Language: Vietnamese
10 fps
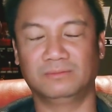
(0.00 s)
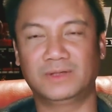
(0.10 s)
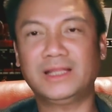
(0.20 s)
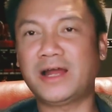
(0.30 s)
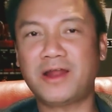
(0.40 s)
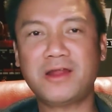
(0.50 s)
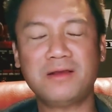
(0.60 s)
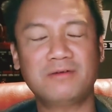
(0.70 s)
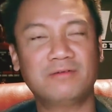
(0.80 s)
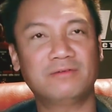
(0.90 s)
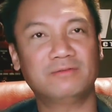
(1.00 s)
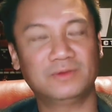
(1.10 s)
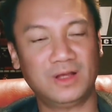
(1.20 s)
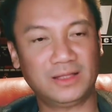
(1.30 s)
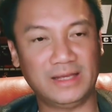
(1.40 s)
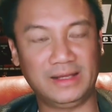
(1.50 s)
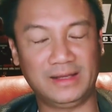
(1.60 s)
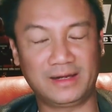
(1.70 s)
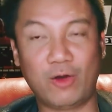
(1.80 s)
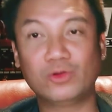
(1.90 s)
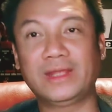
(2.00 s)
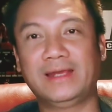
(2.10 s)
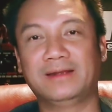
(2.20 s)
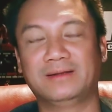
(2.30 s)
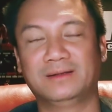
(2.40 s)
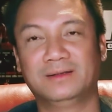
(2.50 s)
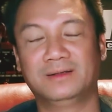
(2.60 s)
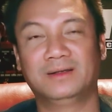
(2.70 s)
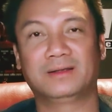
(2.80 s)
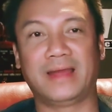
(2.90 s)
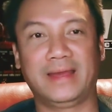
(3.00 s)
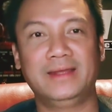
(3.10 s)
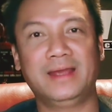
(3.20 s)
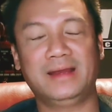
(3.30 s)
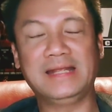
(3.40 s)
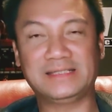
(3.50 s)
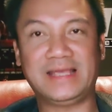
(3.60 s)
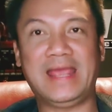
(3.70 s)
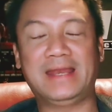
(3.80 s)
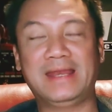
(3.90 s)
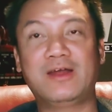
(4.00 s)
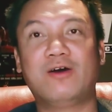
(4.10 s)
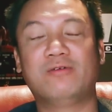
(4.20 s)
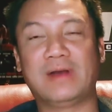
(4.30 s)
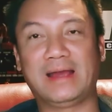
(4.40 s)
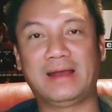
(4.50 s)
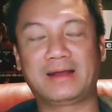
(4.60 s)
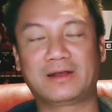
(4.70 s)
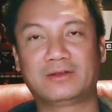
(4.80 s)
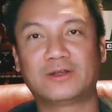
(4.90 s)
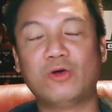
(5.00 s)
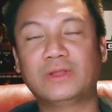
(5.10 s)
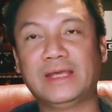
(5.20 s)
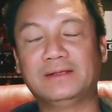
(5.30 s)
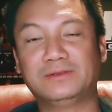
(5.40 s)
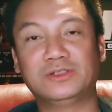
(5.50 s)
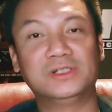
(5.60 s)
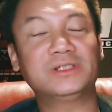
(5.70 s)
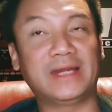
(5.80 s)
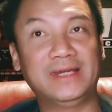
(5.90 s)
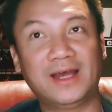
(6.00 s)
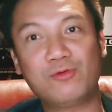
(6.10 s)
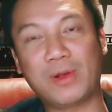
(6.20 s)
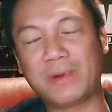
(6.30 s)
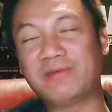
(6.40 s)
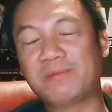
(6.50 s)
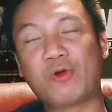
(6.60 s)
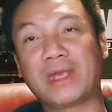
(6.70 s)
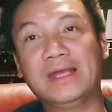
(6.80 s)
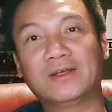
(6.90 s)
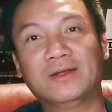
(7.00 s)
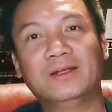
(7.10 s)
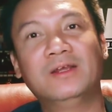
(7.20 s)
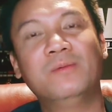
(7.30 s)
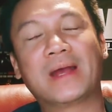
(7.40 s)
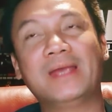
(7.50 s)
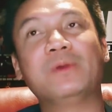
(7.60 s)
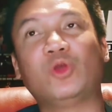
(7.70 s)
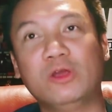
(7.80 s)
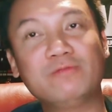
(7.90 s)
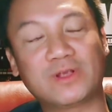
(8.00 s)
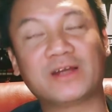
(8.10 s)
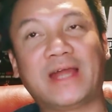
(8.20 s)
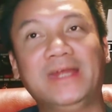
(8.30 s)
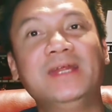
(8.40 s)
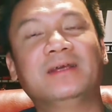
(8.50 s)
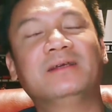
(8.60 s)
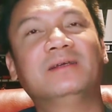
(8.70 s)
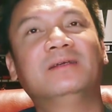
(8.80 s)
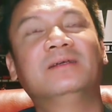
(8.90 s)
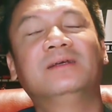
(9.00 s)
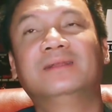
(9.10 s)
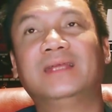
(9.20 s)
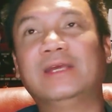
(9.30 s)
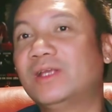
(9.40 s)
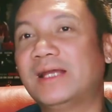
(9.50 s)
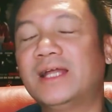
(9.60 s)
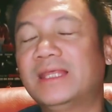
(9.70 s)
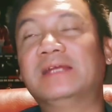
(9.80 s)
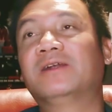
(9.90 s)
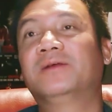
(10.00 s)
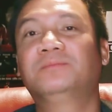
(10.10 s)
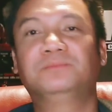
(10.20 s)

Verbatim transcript: cái thời đó đó đó thì đủ tiền để đi xe đi đồ và đủ tiền chữa trị ở ngoài bệnh viện ngoài kia thôi và khi mà chuyển vào chợ rẫy thì coi như là hết tiền rồi